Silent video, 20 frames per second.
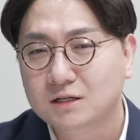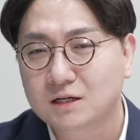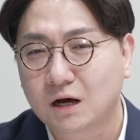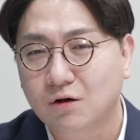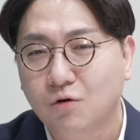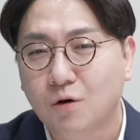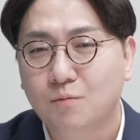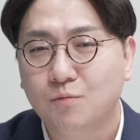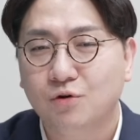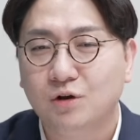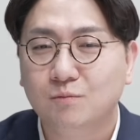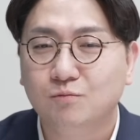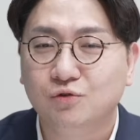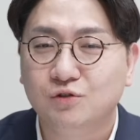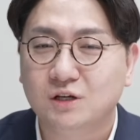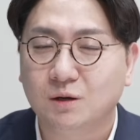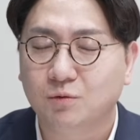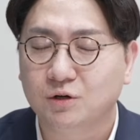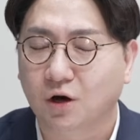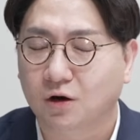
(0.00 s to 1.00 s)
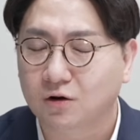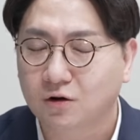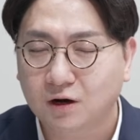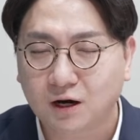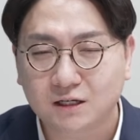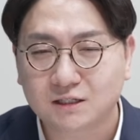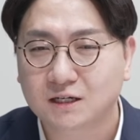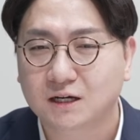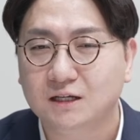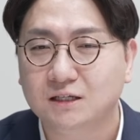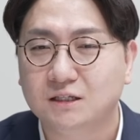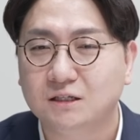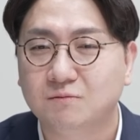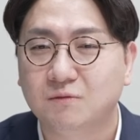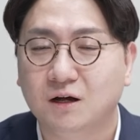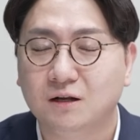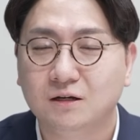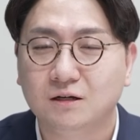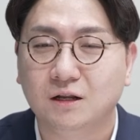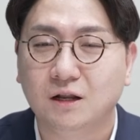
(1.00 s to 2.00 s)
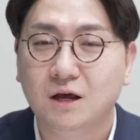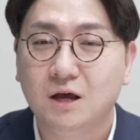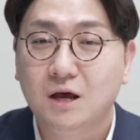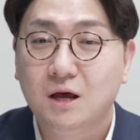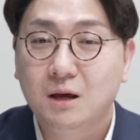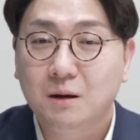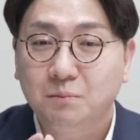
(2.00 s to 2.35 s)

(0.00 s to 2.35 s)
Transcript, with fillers: 상권 분립 문제 뭐 여러 가지가 있지만은